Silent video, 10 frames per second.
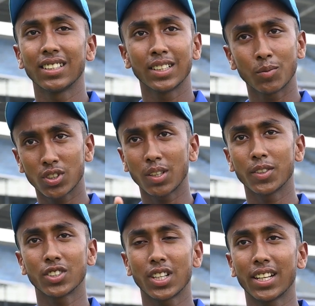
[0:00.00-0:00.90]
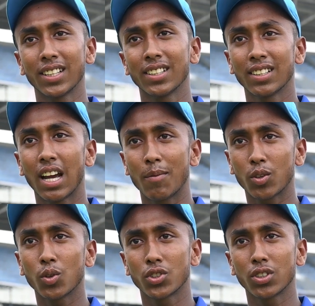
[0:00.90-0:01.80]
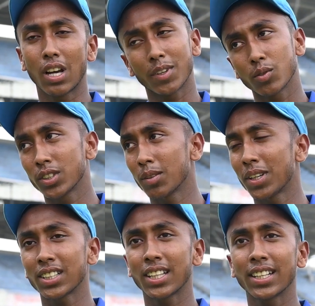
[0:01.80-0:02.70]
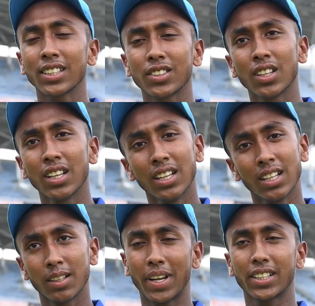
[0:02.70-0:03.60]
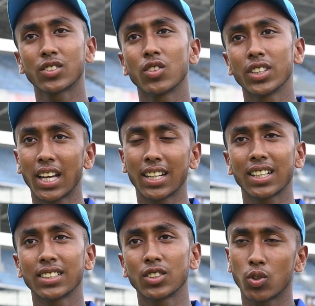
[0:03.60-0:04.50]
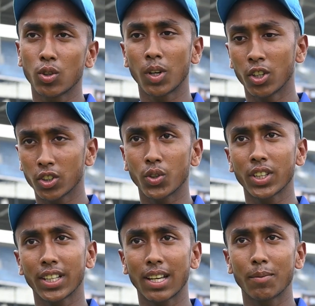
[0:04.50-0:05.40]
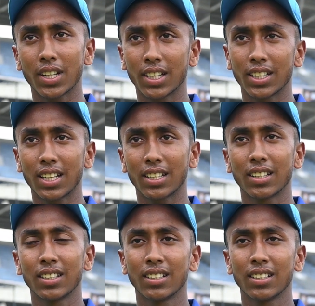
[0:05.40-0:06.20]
এই যে মোস্তাফিজুর সারিয়া আমার কোচ আমি কোচের বাসা থেকেই প্র্যাকটিস করি স্যারের কাছে ছোটো অনেক ছোটো থেকে আমি এখানে থাকি